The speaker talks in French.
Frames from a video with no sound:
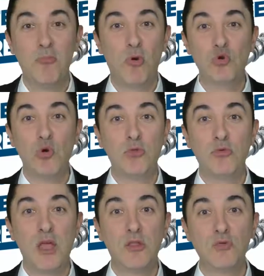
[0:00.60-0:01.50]
Bonjour à
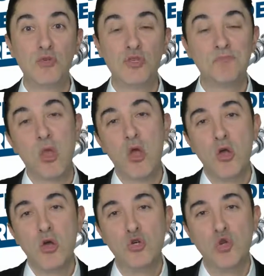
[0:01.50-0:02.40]
toutes et à tous
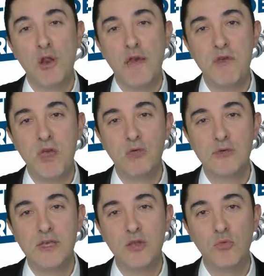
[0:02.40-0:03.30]
je l'avais
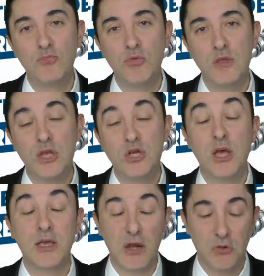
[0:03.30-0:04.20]
annoncé depuis
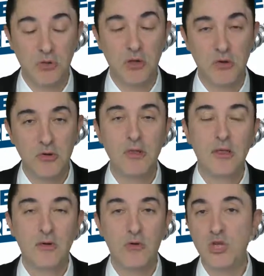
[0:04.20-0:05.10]
déjà quelques temps,
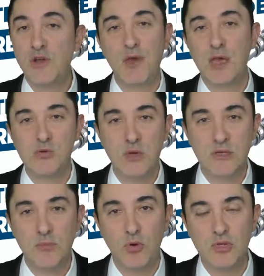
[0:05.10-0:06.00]
euh, et j'avais raison à
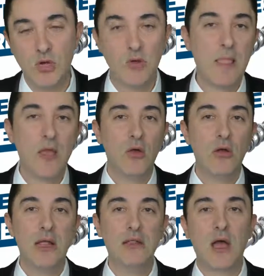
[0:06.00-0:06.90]
100%,
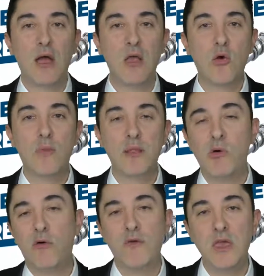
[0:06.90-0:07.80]
l'État est
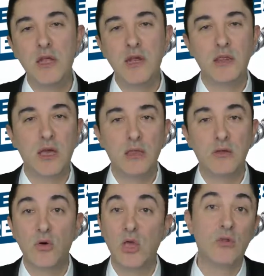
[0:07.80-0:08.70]
complètement en faillite, l'État est,
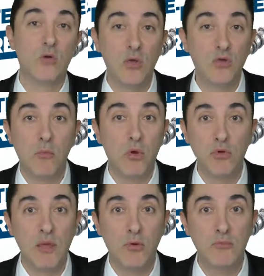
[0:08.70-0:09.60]
au bord
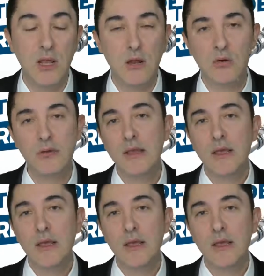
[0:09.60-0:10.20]
du dépôt de bilan,